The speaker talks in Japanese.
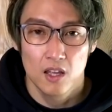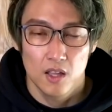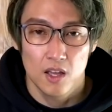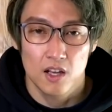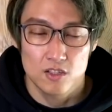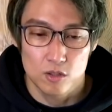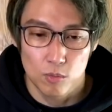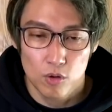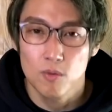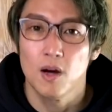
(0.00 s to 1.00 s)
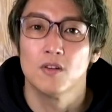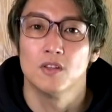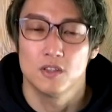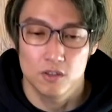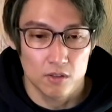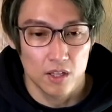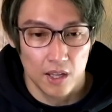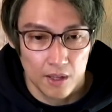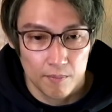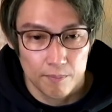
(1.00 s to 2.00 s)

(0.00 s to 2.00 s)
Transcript: 変化するものでもあるんですよね。